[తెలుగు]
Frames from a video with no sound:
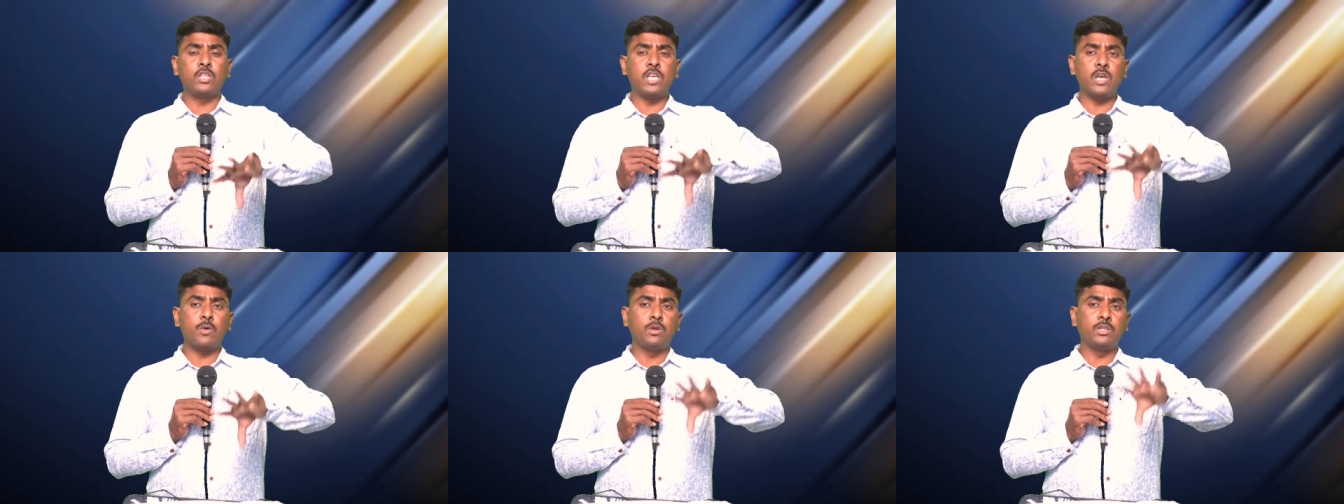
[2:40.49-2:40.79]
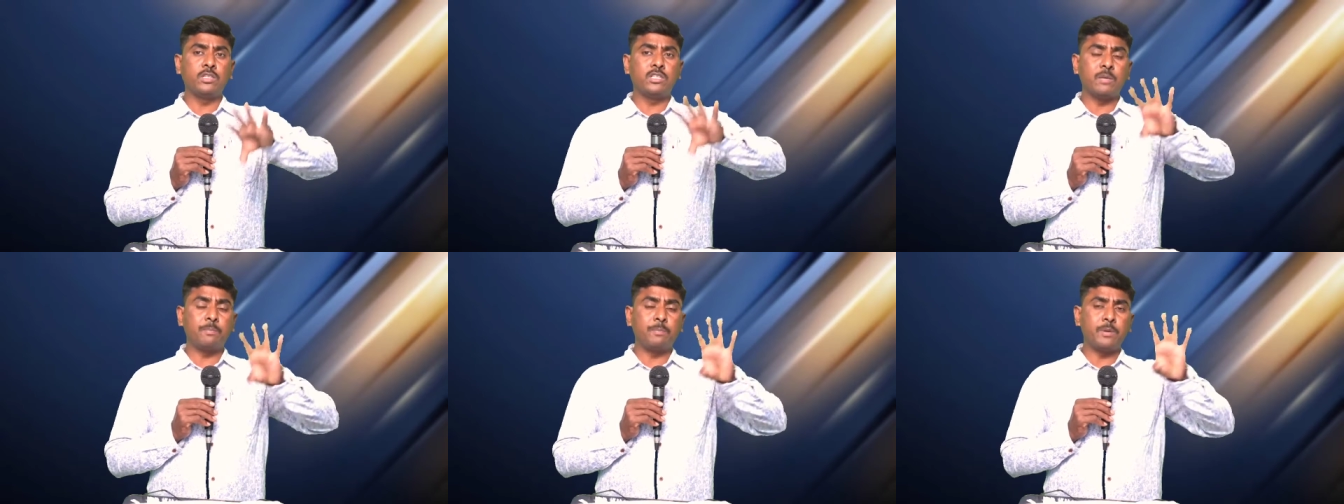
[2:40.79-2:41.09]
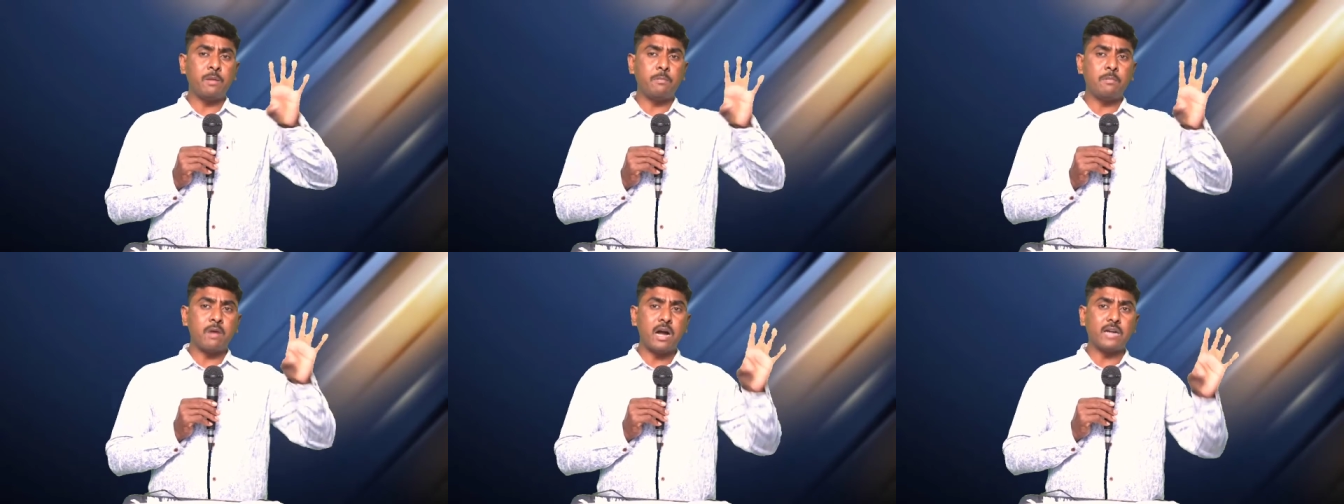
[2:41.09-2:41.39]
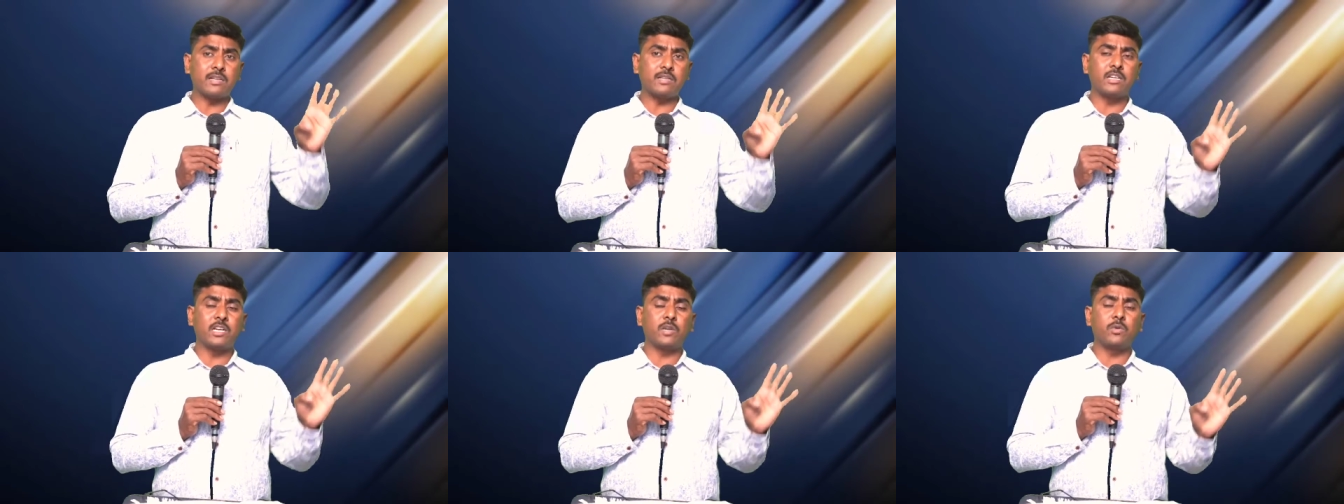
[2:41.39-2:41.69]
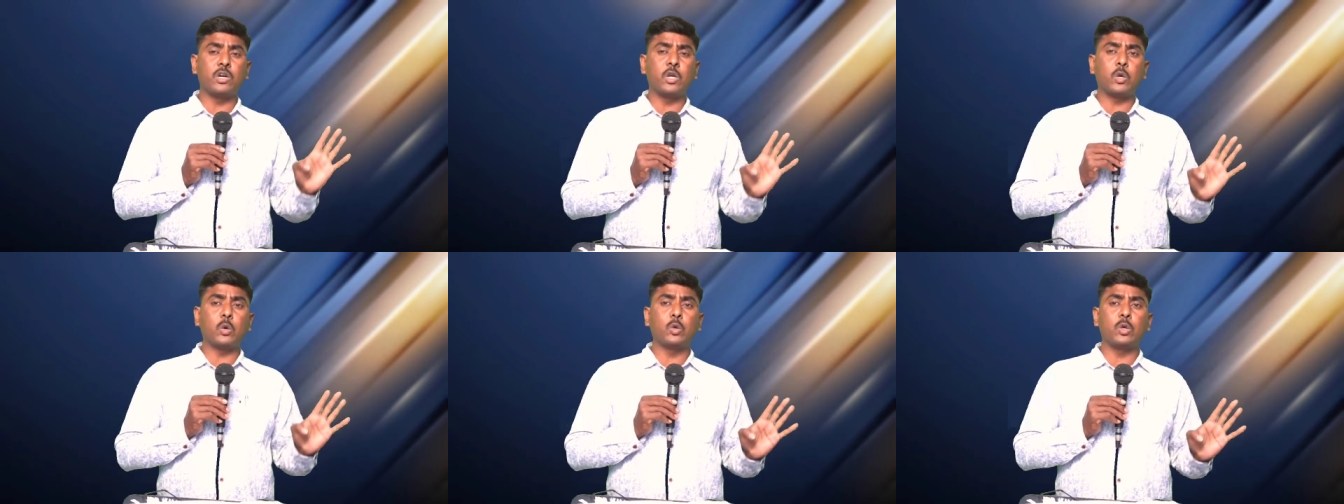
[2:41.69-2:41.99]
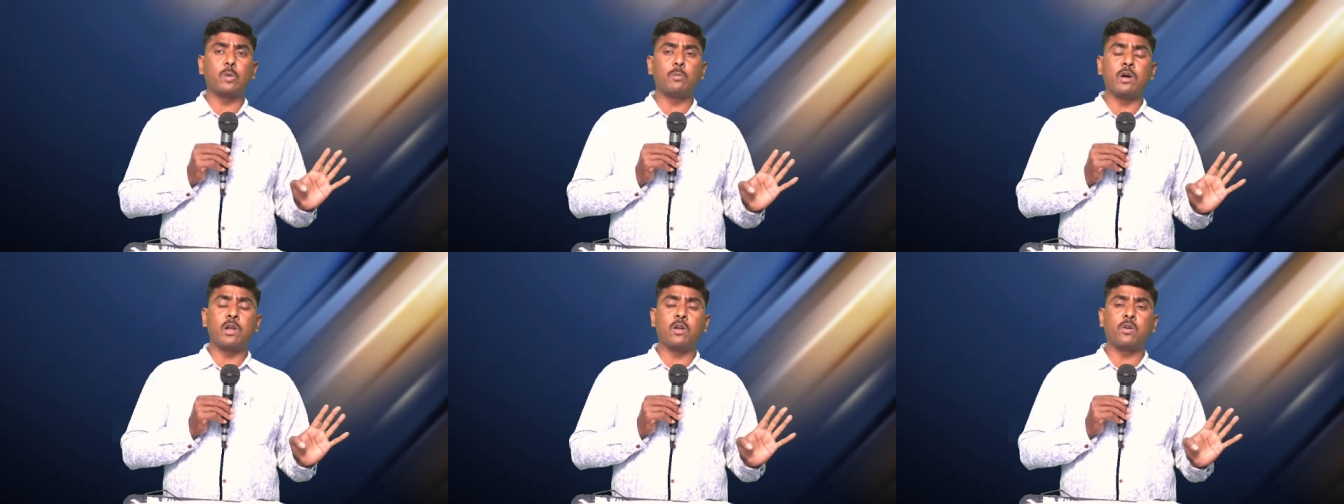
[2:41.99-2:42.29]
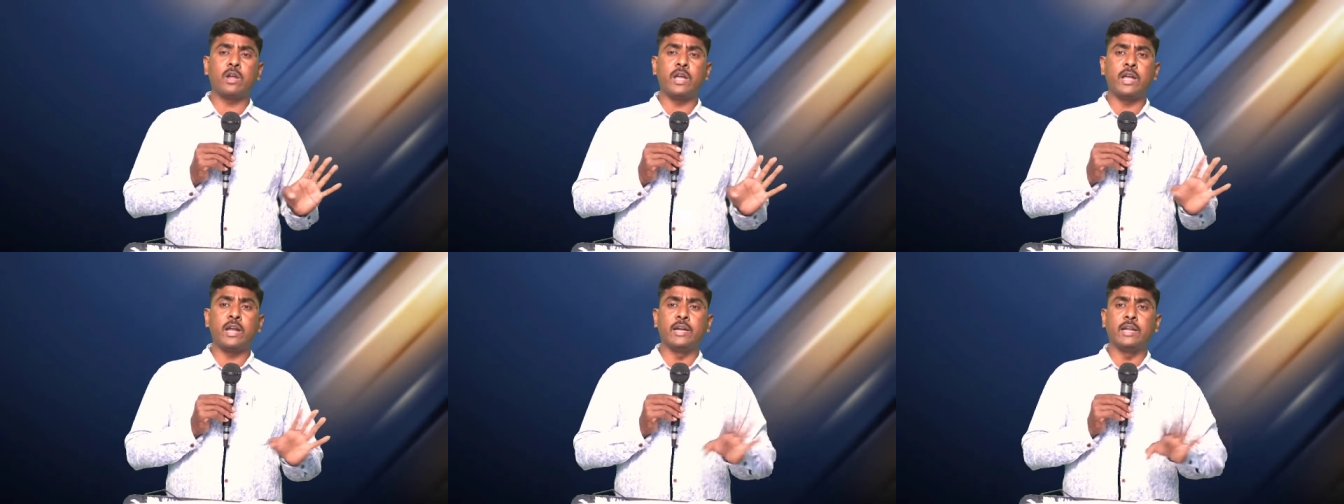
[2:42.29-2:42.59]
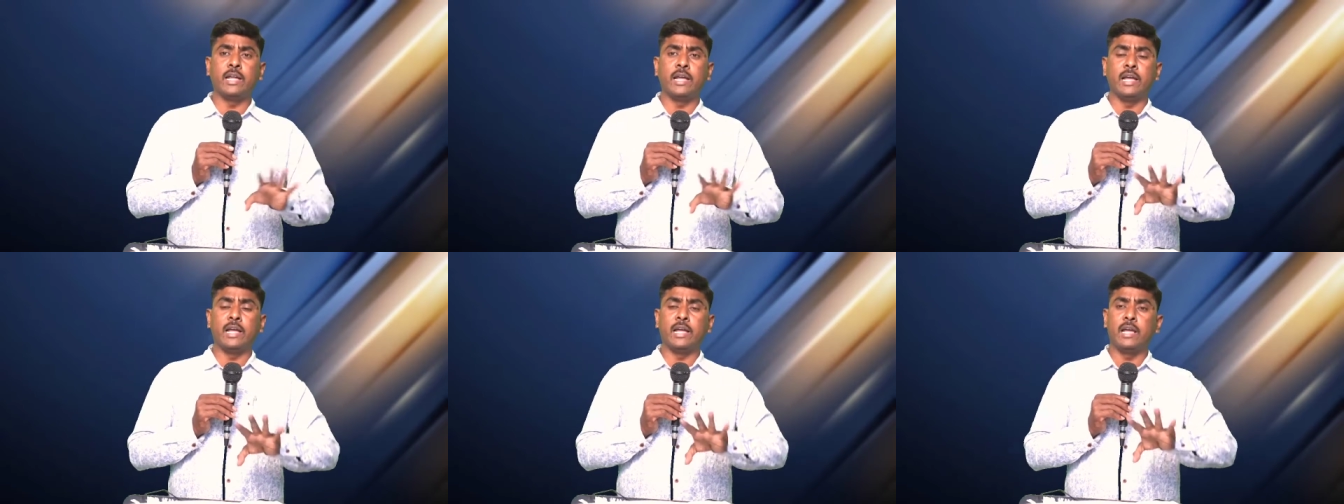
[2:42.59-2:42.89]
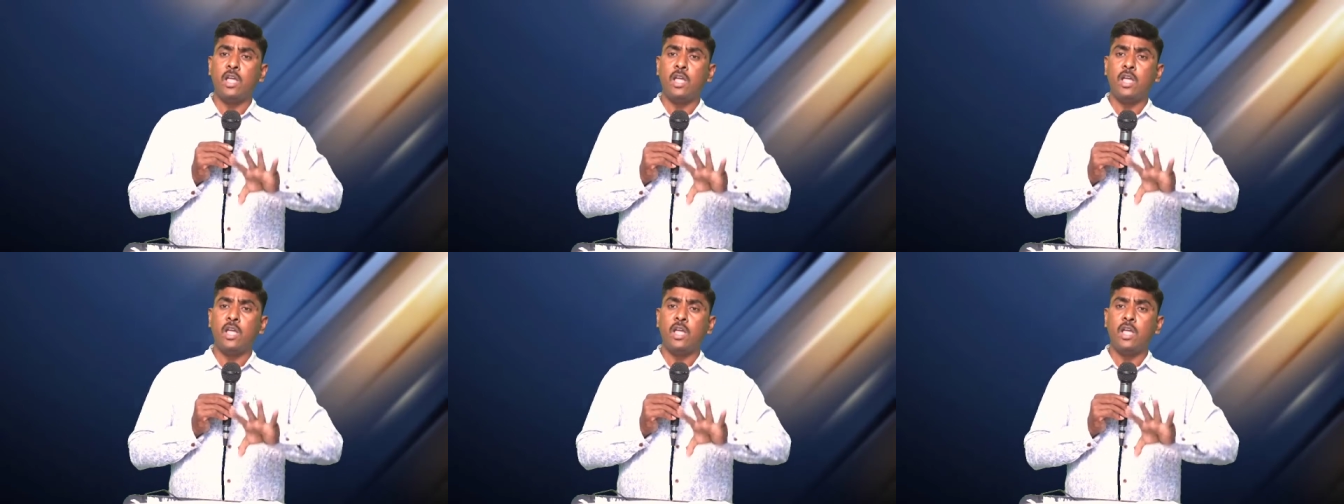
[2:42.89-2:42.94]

దేవుడు చెప్పిన మాట విన్నటువంటి కుటుంబాలు ఉన్నాయంటే